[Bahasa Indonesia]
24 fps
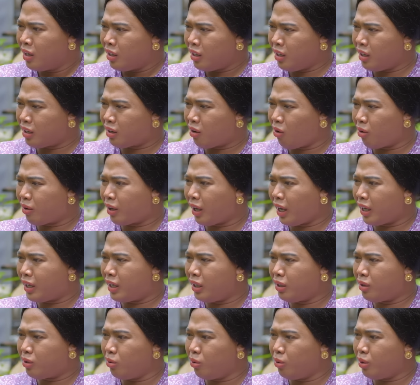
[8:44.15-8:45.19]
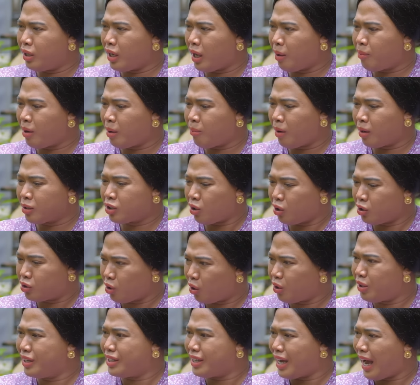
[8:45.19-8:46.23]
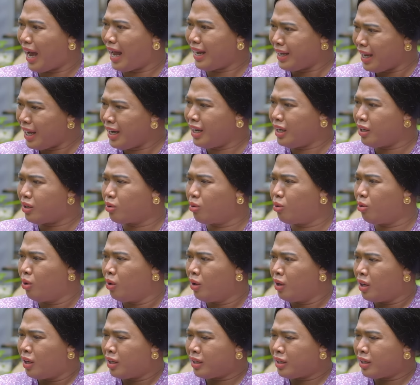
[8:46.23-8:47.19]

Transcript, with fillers: Ih, kok kayak gitu dia memang cocok dijahatin itu.